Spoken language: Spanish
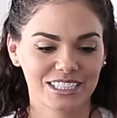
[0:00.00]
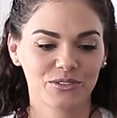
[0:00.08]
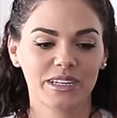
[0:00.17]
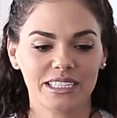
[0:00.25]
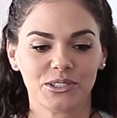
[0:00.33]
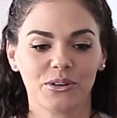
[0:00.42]
Es
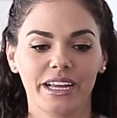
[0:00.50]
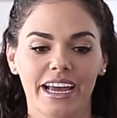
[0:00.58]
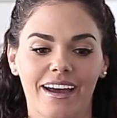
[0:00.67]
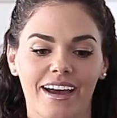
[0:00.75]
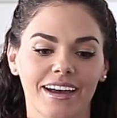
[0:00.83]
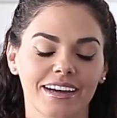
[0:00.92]
una
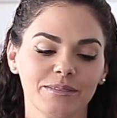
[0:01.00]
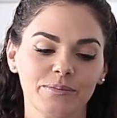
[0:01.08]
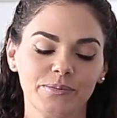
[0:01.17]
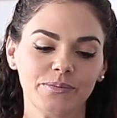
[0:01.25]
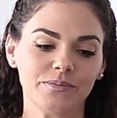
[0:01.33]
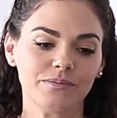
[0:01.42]
historia
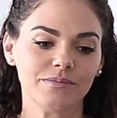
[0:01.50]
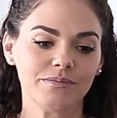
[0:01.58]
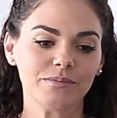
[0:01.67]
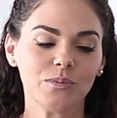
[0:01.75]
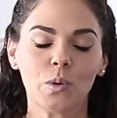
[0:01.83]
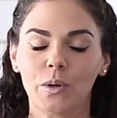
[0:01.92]

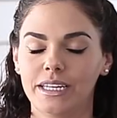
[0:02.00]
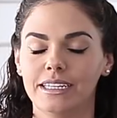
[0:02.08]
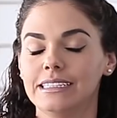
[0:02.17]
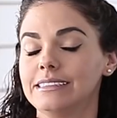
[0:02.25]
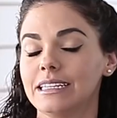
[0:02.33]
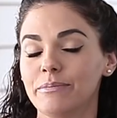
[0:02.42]
muy
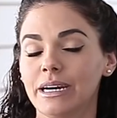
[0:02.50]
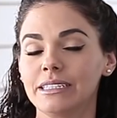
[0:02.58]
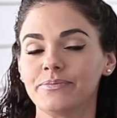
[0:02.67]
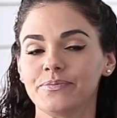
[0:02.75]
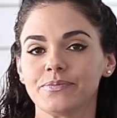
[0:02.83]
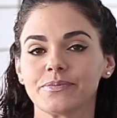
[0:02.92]

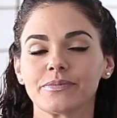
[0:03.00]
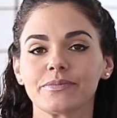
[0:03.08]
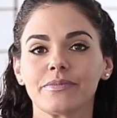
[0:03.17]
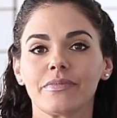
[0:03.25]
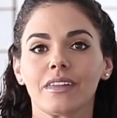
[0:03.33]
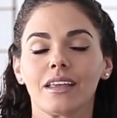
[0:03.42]
íntima,
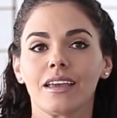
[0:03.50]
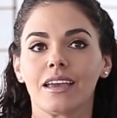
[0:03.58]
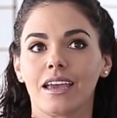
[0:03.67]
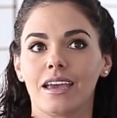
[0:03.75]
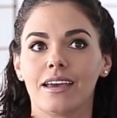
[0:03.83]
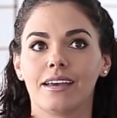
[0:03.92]

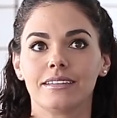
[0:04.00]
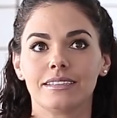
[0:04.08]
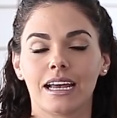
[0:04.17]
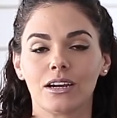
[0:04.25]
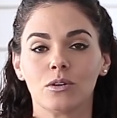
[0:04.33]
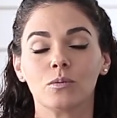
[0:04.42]

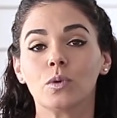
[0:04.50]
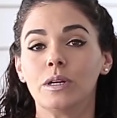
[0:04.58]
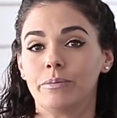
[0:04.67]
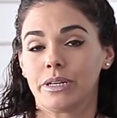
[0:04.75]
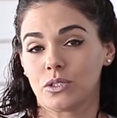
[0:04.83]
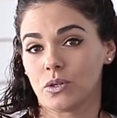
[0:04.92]
es algo
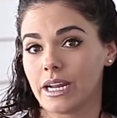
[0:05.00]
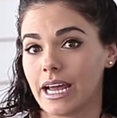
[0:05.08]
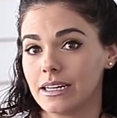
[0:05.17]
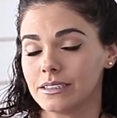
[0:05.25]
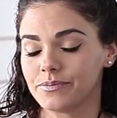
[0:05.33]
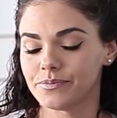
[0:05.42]
muy
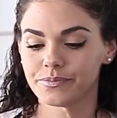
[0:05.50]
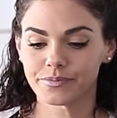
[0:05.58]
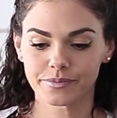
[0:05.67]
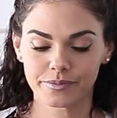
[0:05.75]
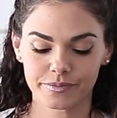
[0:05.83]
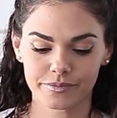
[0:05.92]
personal,
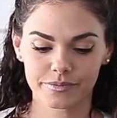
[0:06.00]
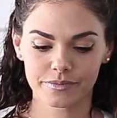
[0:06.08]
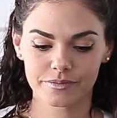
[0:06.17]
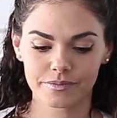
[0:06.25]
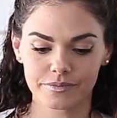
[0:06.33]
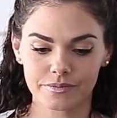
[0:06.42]

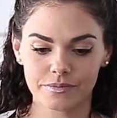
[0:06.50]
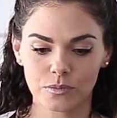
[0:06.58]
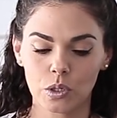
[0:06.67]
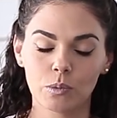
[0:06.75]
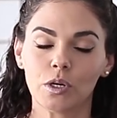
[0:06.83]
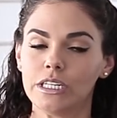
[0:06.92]

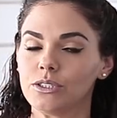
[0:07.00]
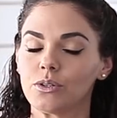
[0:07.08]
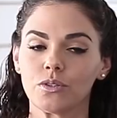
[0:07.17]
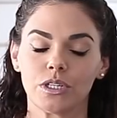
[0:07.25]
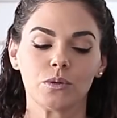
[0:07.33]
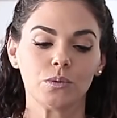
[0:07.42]
muy
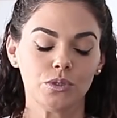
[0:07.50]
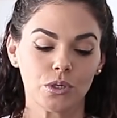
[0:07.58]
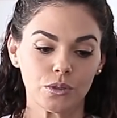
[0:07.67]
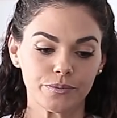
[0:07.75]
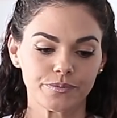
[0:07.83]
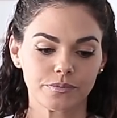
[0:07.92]
bonito según
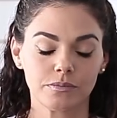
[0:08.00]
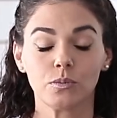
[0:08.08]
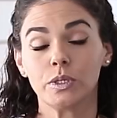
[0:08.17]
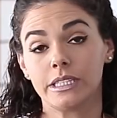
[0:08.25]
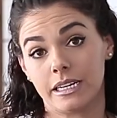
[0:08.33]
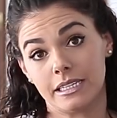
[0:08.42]
yo,
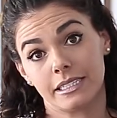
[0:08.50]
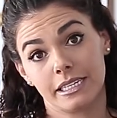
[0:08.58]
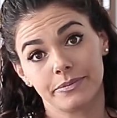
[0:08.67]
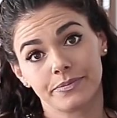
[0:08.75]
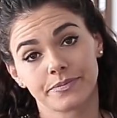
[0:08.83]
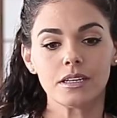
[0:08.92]
muy
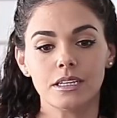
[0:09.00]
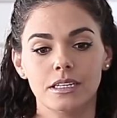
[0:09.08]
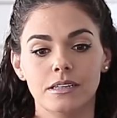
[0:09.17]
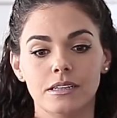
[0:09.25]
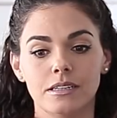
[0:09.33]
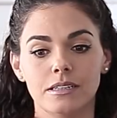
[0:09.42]
triste
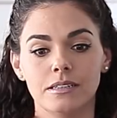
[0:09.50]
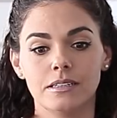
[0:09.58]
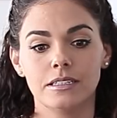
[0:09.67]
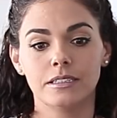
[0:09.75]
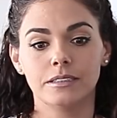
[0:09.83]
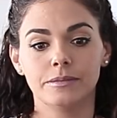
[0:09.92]

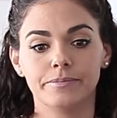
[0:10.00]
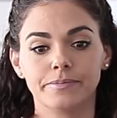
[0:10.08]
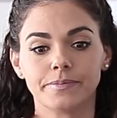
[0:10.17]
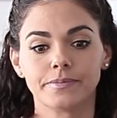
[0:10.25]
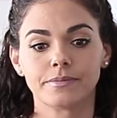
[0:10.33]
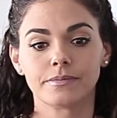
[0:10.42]
y
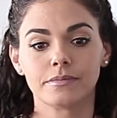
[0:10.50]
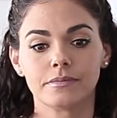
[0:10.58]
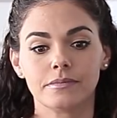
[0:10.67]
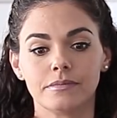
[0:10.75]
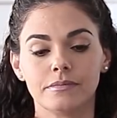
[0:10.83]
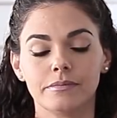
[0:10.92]

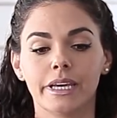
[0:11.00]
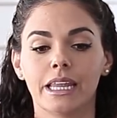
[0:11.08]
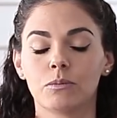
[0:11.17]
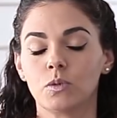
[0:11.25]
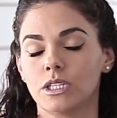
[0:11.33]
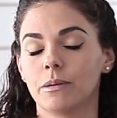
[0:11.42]
me
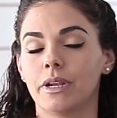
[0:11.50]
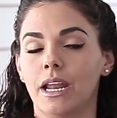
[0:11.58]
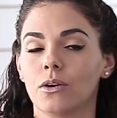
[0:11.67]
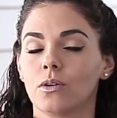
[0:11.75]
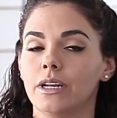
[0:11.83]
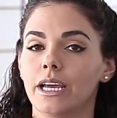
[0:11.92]
da mucha
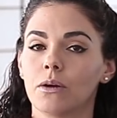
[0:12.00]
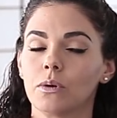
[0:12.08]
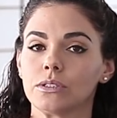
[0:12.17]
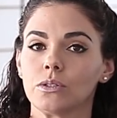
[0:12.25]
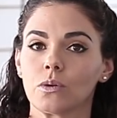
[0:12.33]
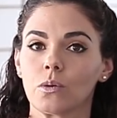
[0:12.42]
melancolía
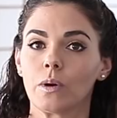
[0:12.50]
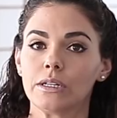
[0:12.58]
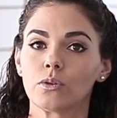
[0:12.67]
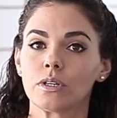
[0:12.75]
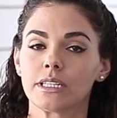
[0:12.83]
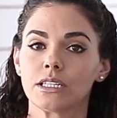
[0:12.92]
cuando
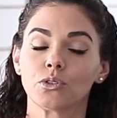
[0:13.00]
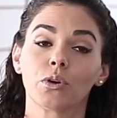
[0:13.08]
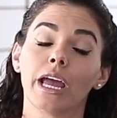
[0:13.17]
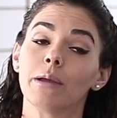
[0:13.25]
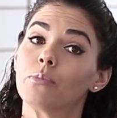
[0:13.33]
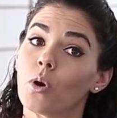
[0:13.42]
cuento esta
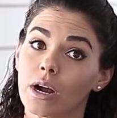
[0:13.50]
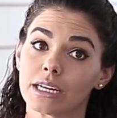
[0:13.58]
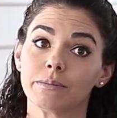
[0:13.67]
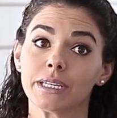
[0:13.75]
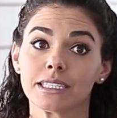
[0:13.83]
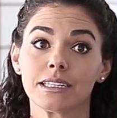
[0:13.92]
historia y
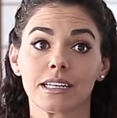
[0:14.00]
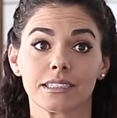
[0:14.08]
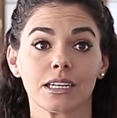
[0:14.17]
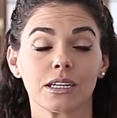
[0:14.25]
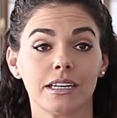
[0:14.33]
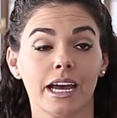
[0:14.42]
pocas veces
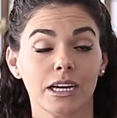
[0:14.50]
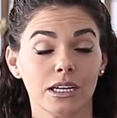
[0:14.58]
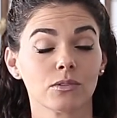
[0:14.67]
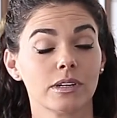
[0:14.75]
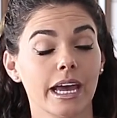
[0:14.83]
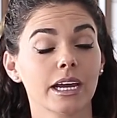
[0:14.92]
la
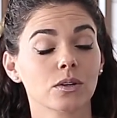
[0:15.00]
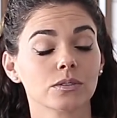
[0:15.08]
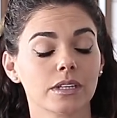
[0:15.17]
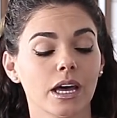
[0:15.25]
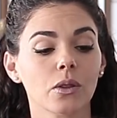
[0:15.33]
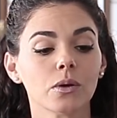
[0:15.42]
he
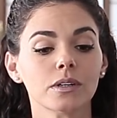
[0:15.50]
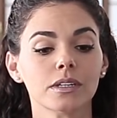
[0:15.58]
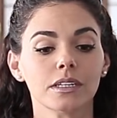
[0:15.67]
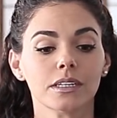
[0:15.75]
contado.